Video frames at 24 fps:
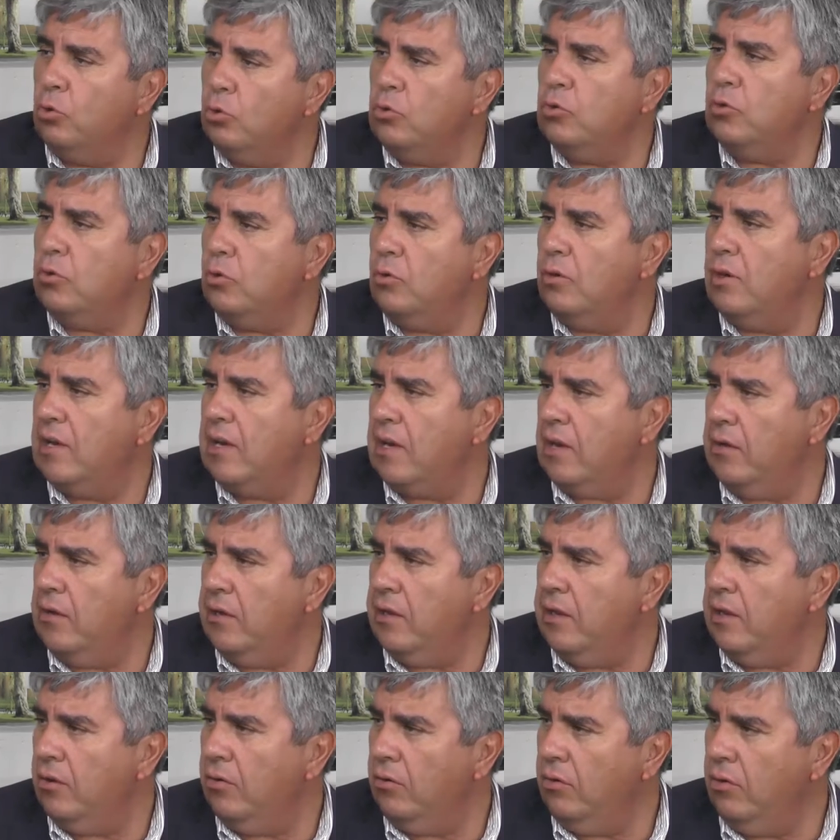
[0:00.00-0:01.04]
conjunto con
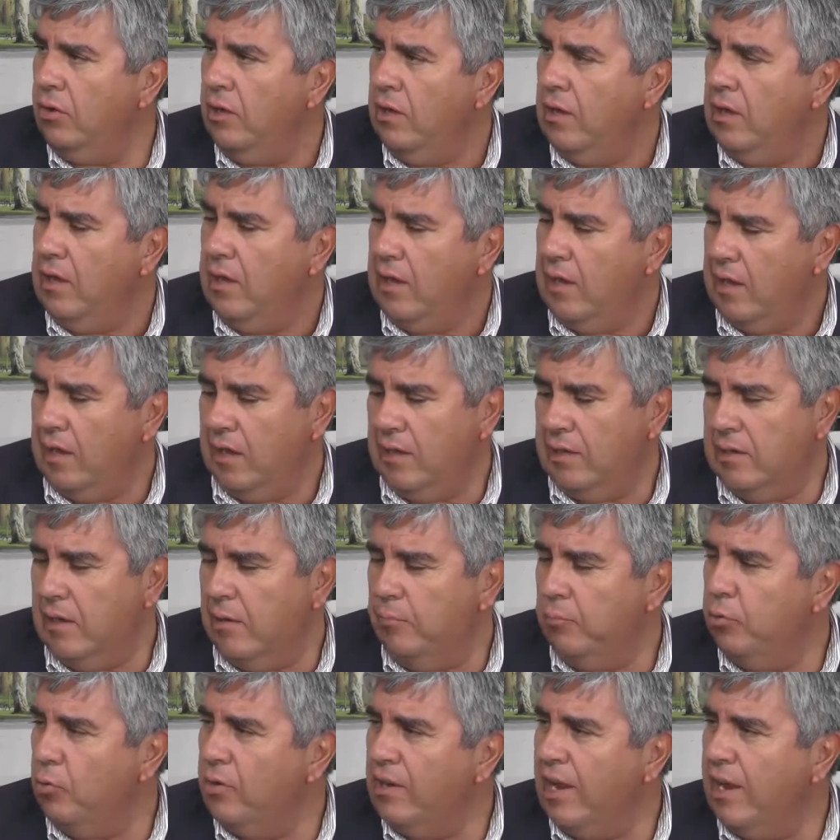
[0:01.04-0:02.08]
Carabineros
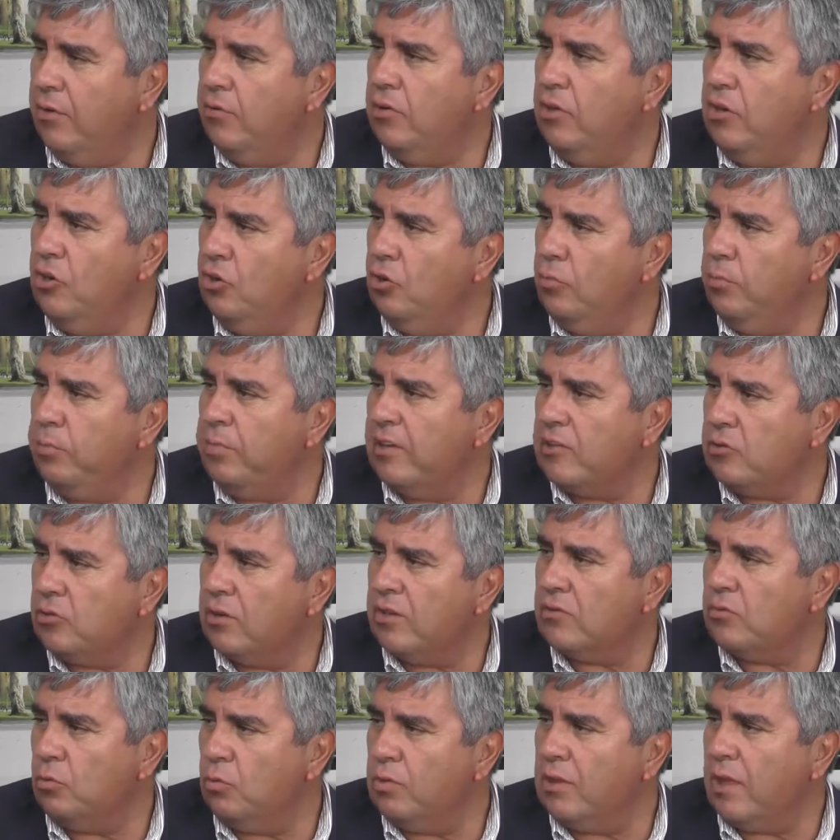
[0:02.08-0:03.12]
en el Puclaro y no
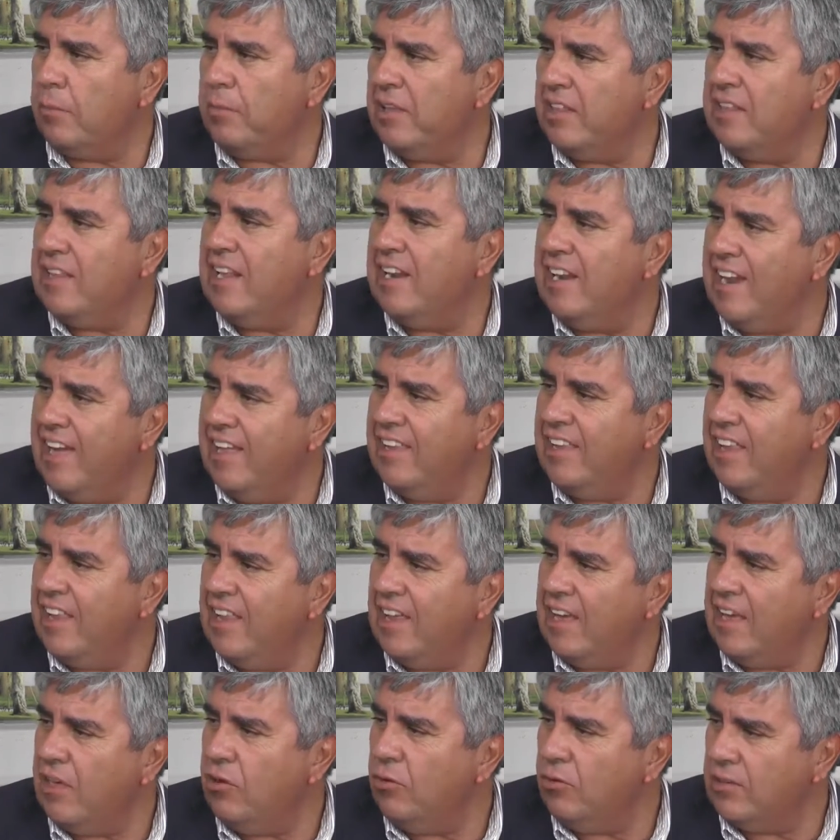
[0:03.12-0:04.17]
pasó absolutamente
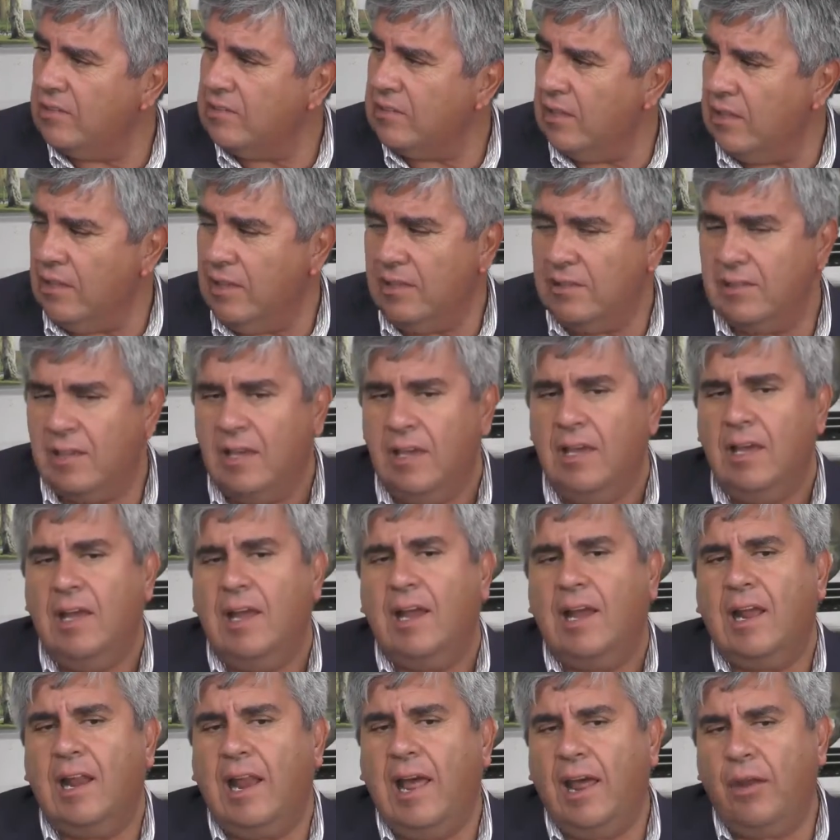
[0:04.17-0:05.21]
nada de aquello que se dice.
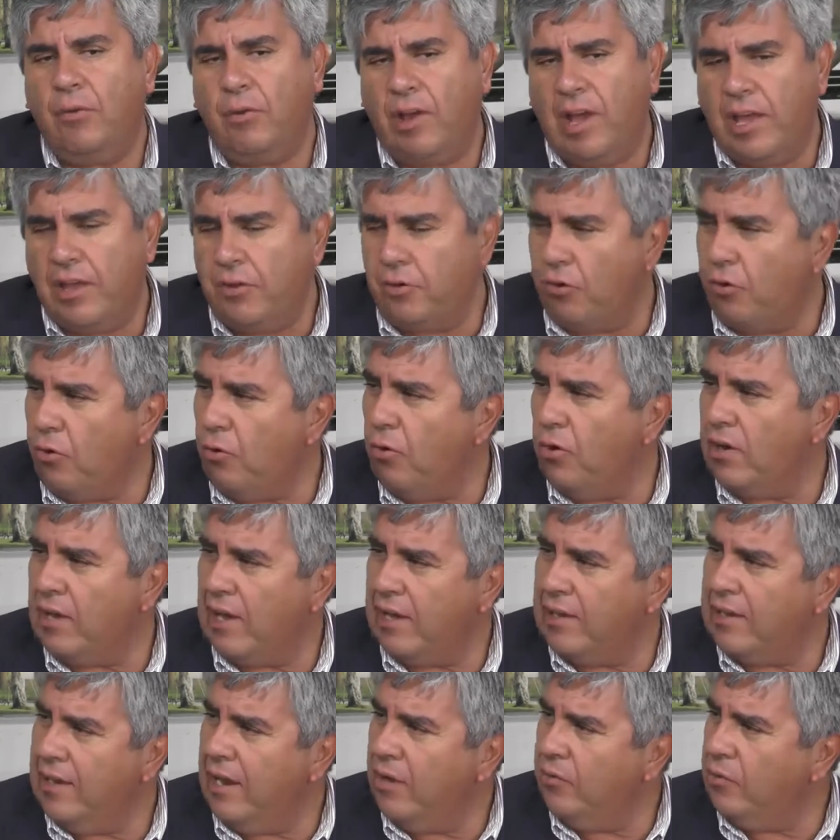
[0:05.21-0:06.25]
Claro que hay
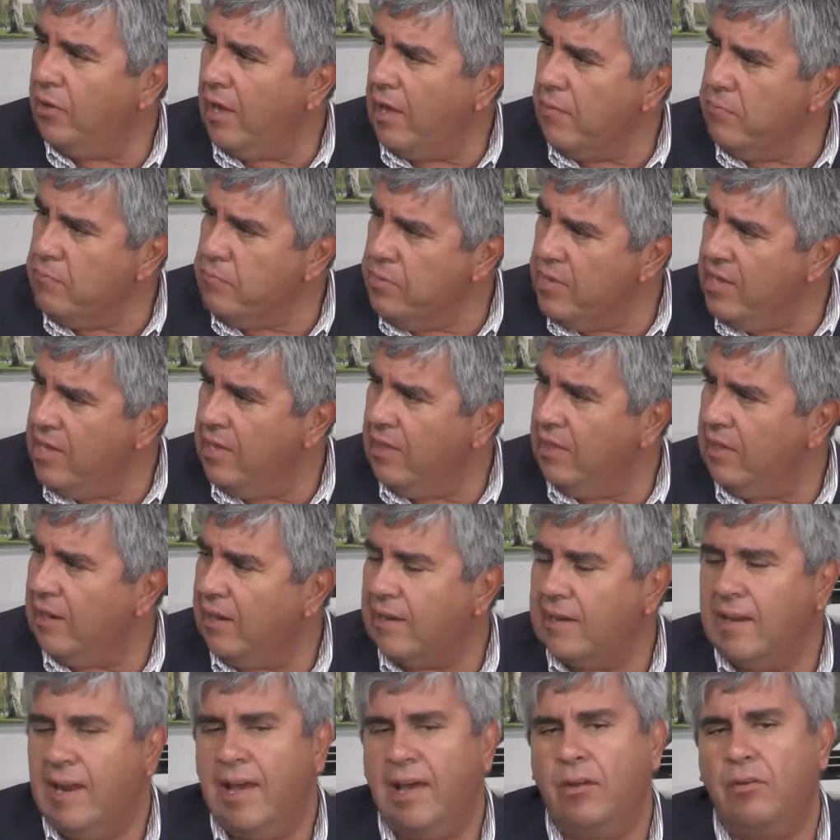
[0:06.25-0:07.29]
rocas, claro que hay
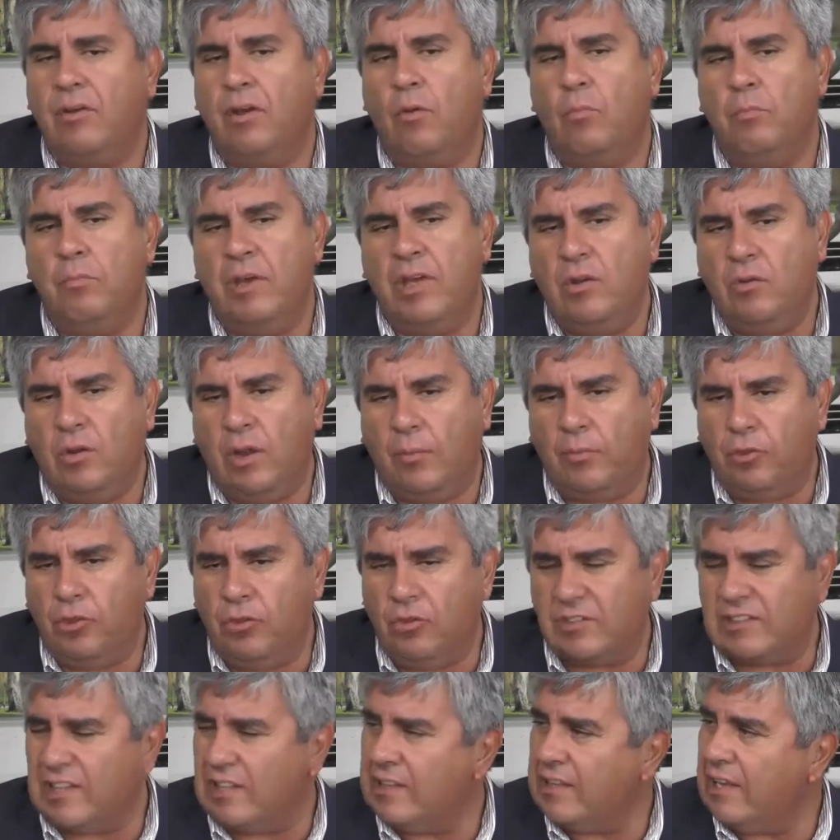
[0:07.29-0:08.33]
piedras, claro que un vehículo ha
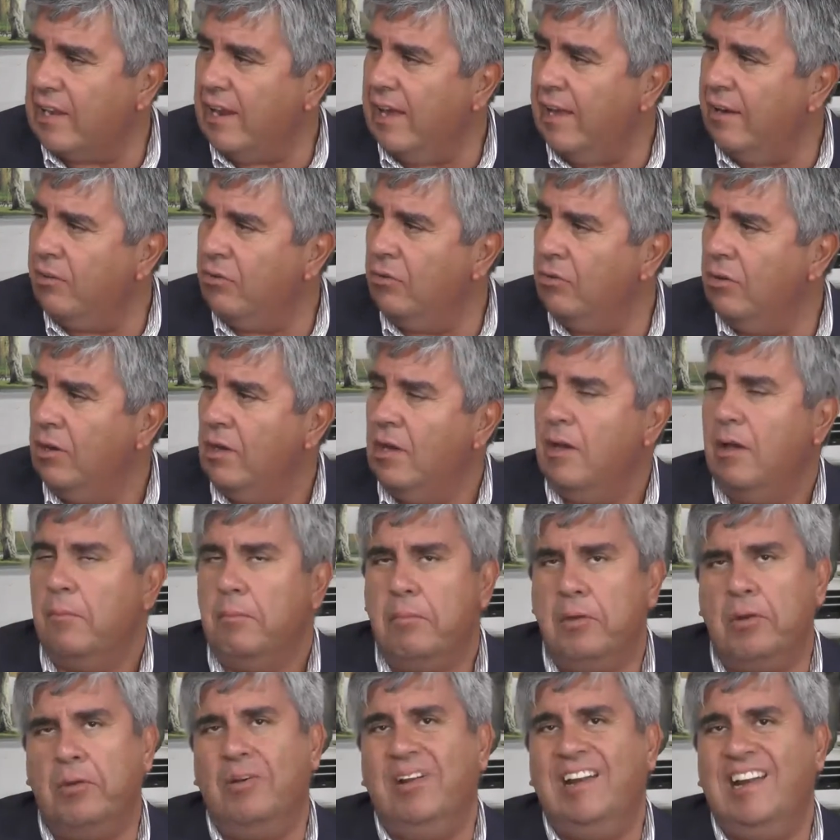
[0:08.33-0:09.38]
podido asaltar algo,
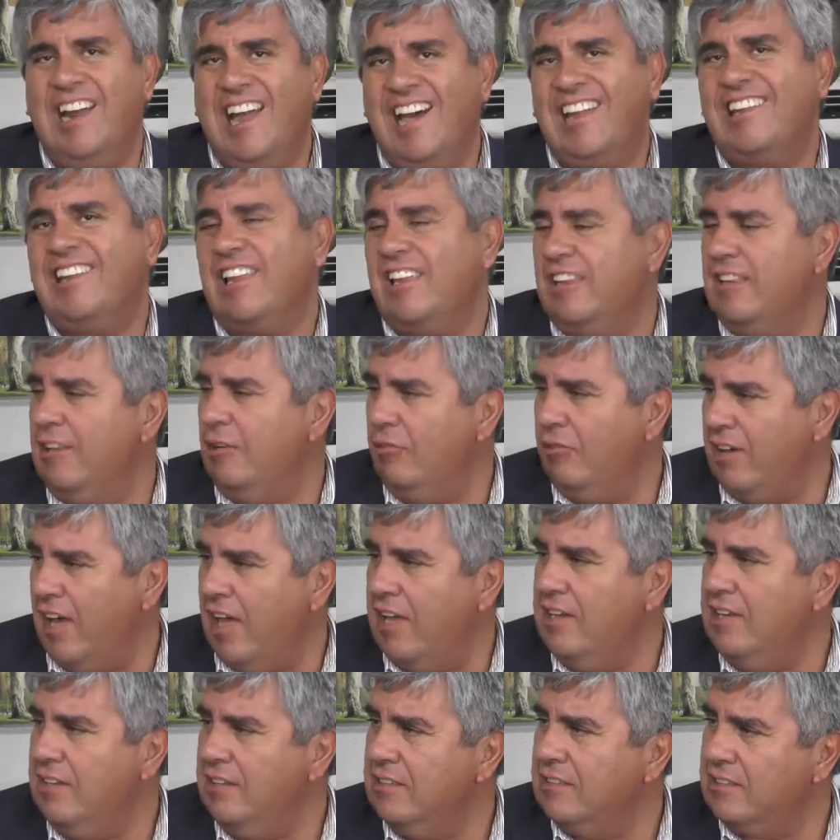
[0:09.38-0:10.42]
pero nada de lo
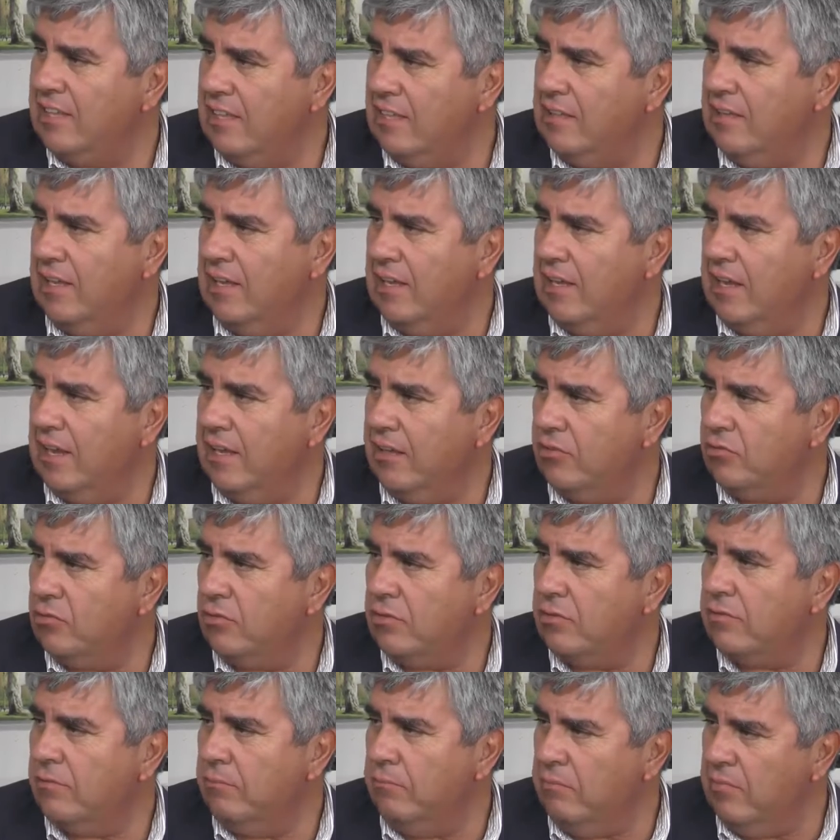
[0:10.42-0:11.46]
que ahí se indica.
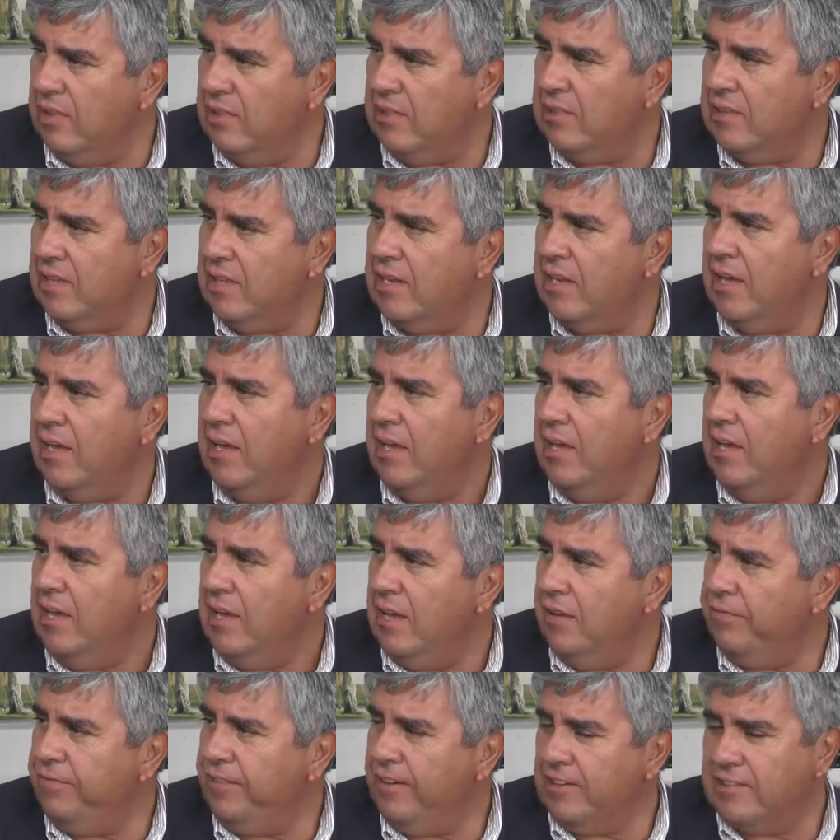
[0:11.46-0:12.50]
Eso es mentira,
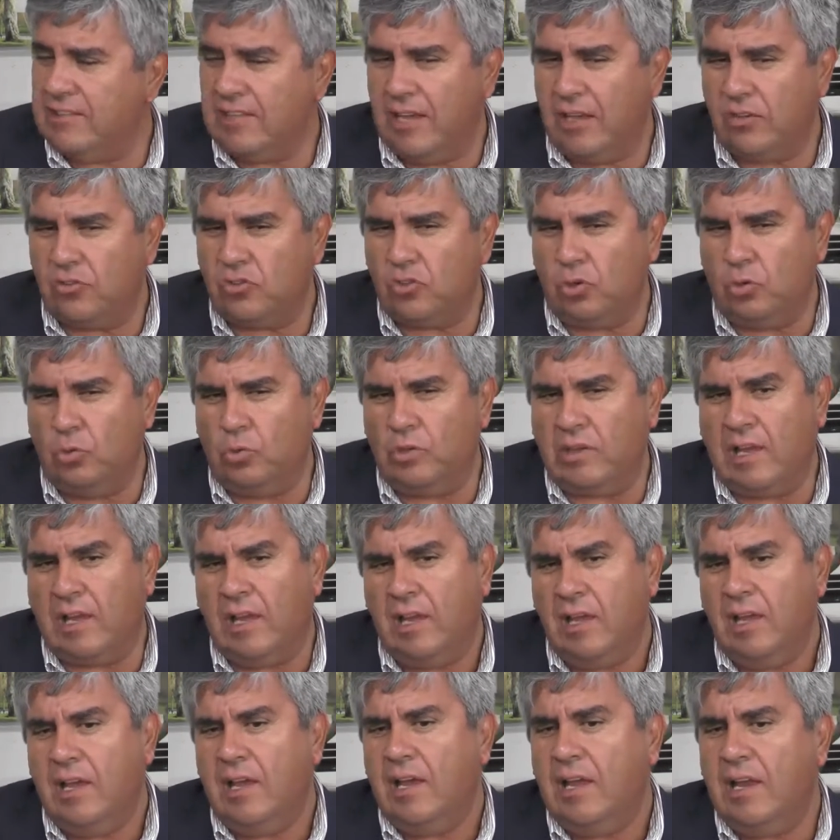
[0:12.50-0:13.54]
es falsedad
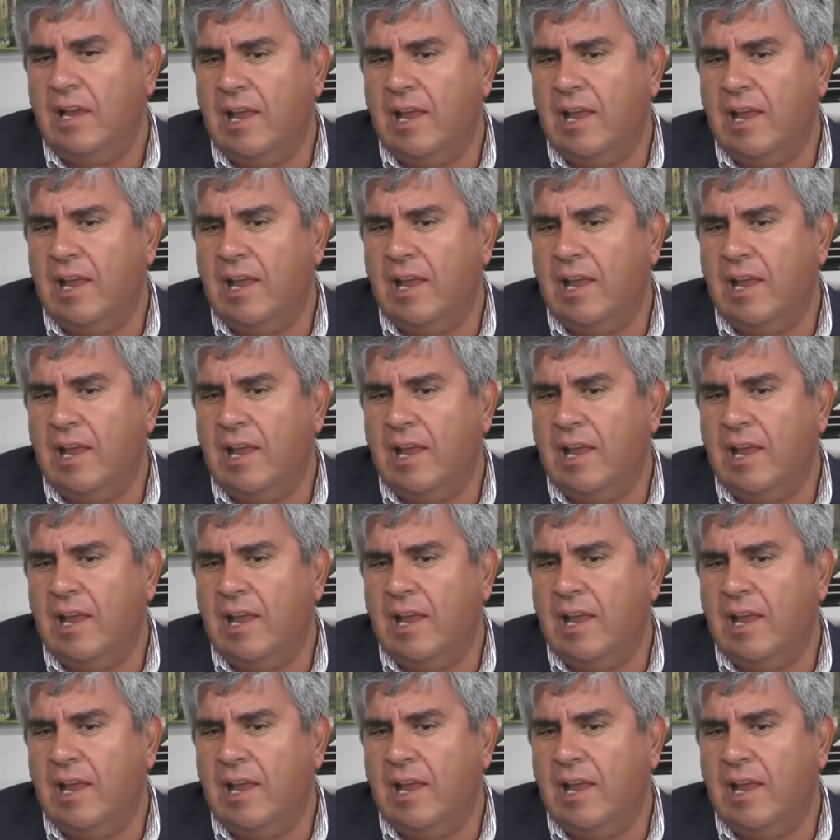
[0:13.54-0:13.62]
absoluta.